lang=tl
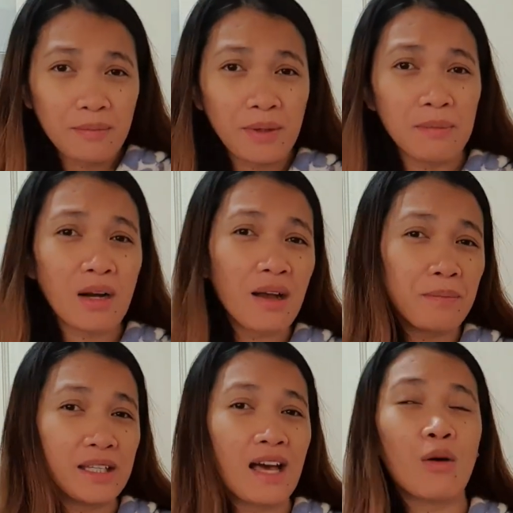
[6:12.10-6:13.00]
may mga
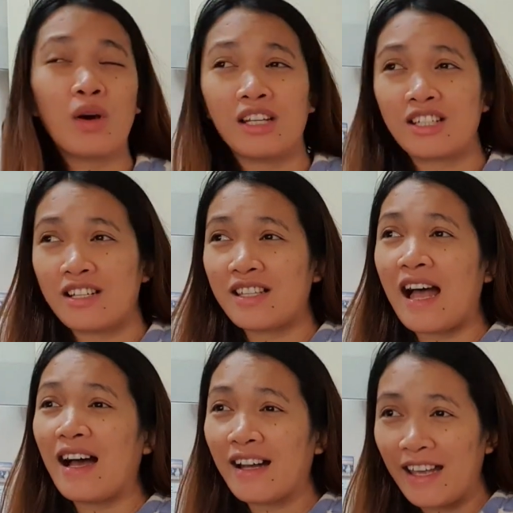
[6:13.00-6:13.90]
binawal siya sa
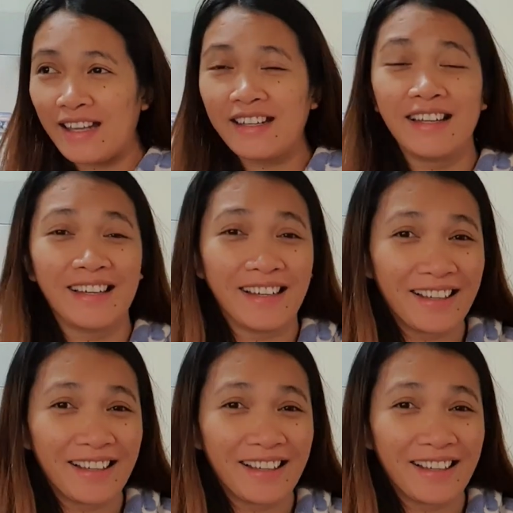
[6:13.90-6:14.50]
akin.